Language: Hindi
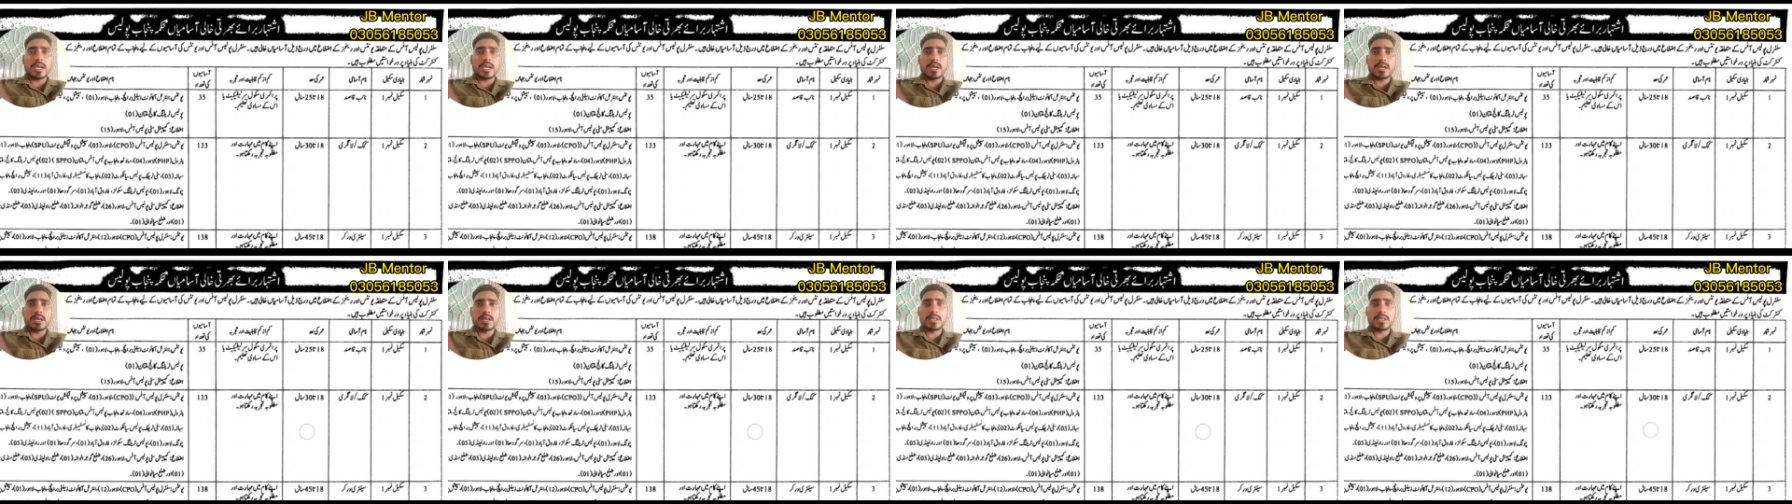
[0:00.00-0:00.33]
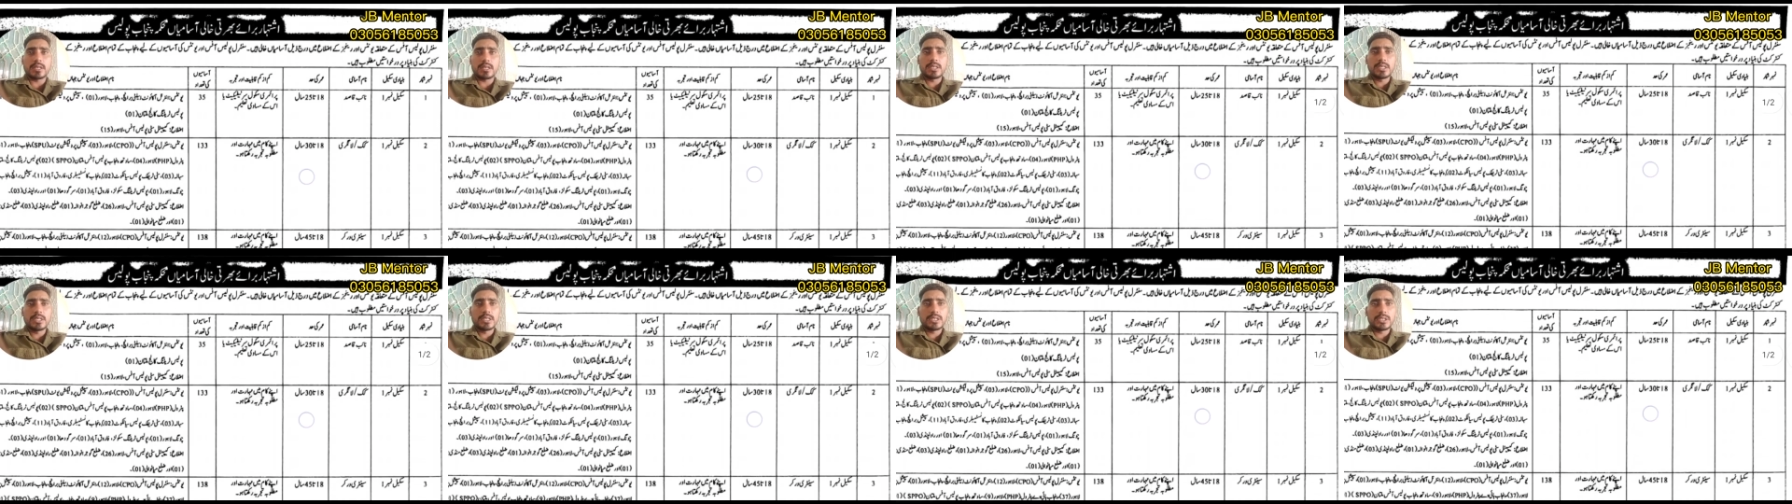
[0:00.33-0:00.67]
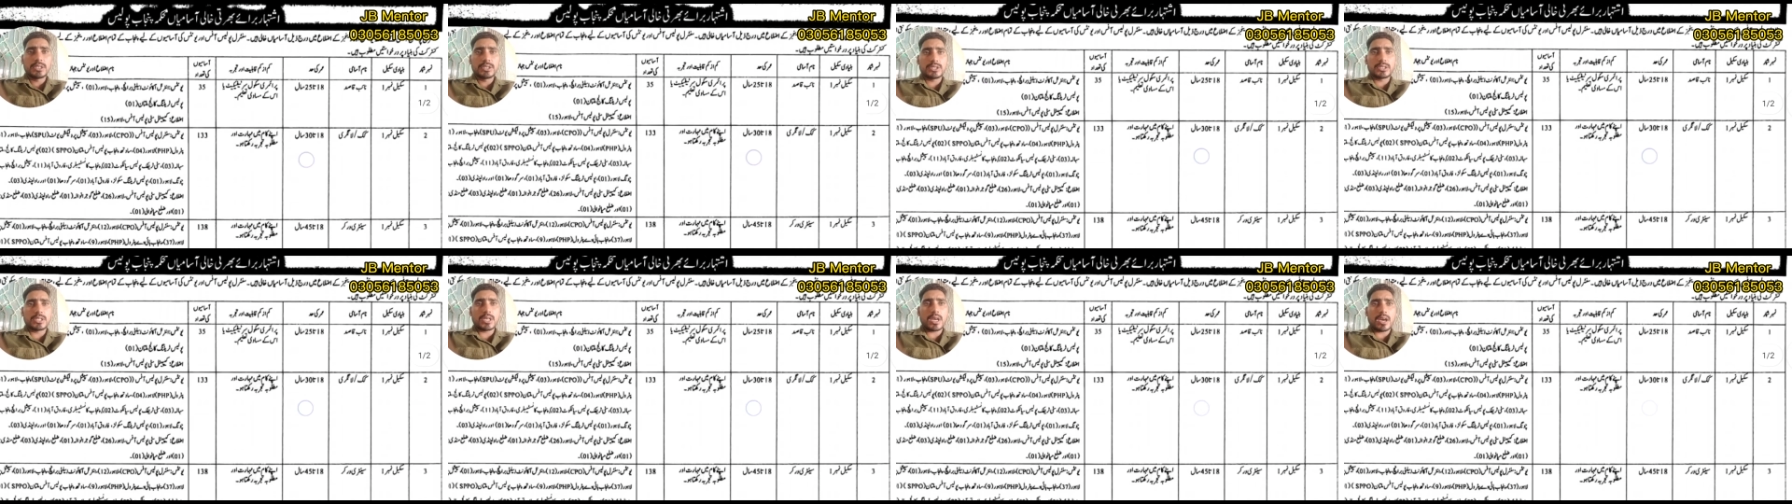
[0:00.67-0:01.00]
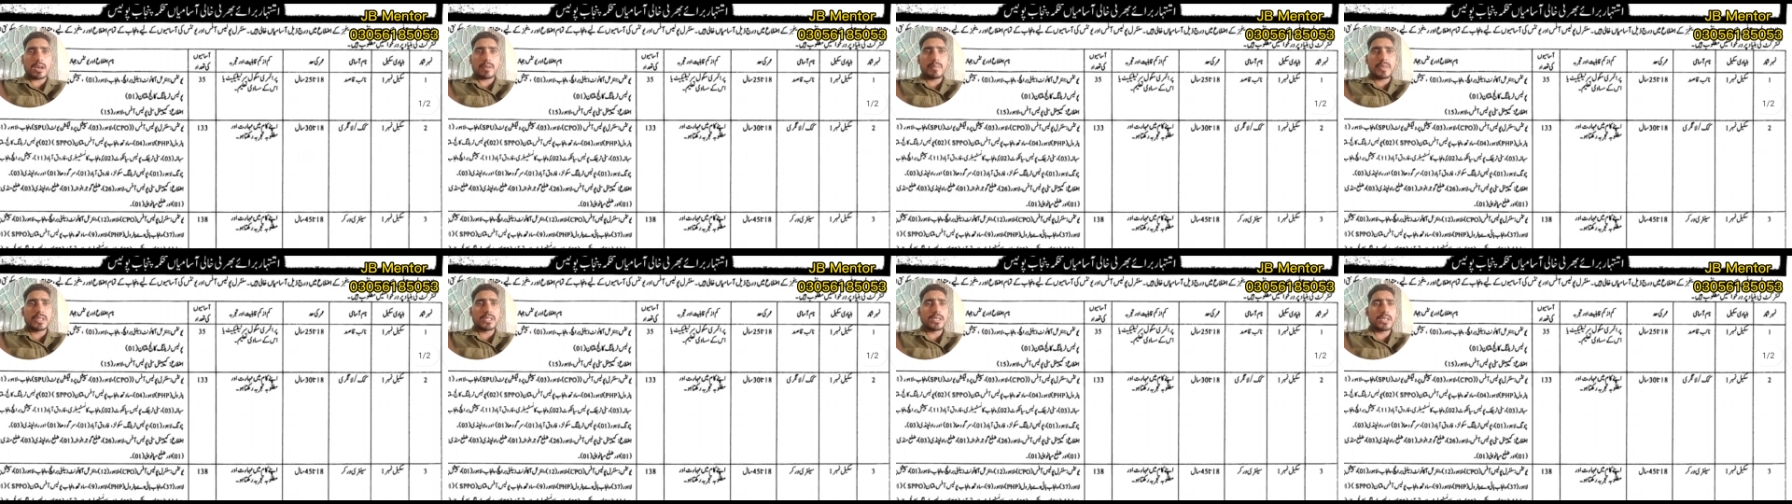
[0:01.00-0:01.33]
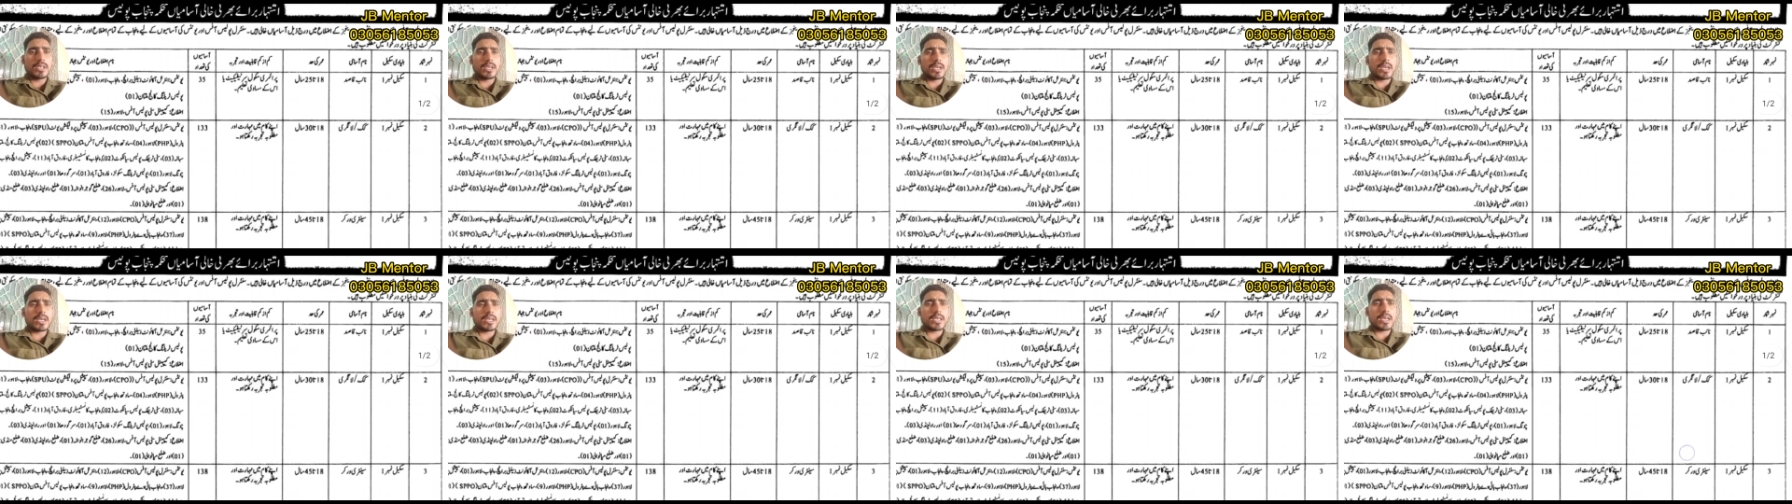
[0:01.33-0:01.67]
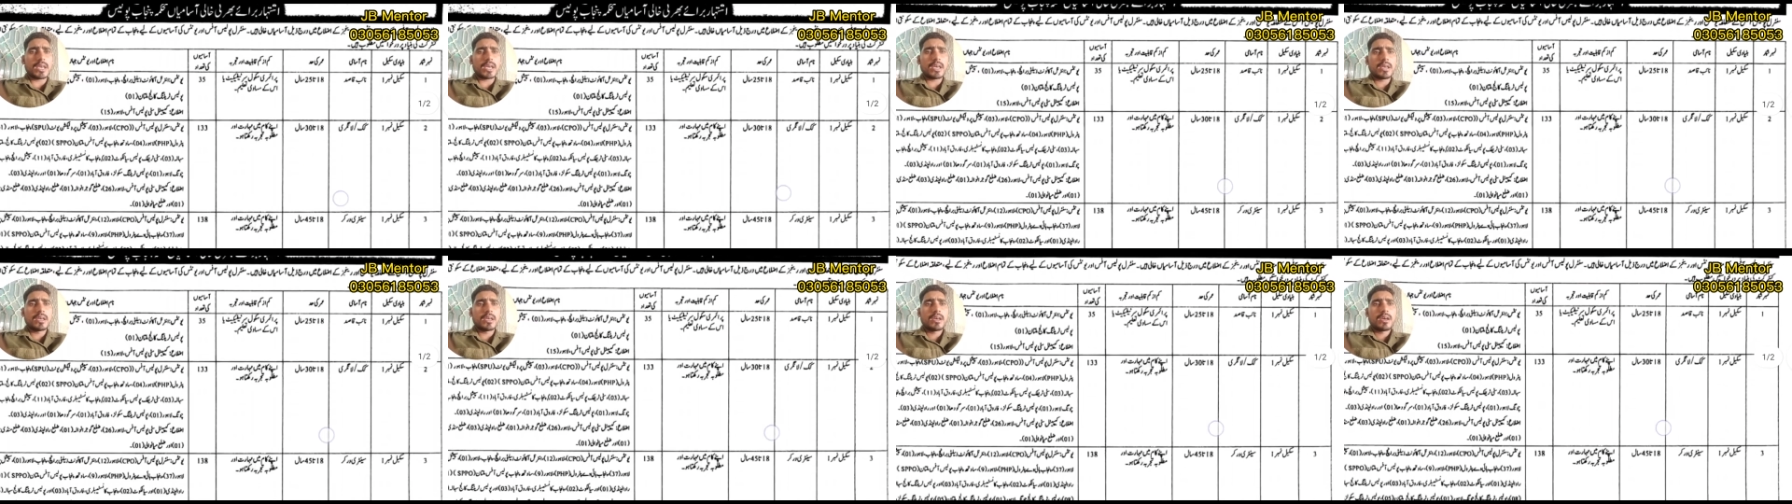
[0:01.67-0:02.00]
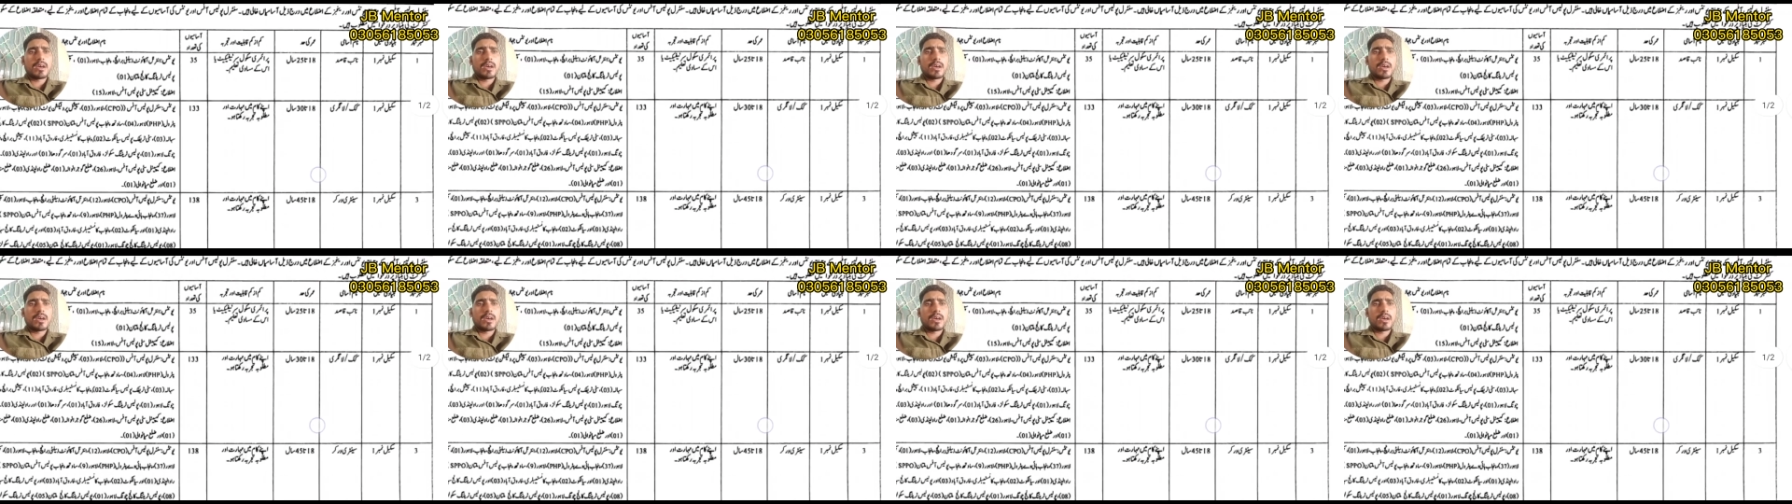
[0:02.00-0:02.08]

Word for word: एक इश्तहार में दी गई है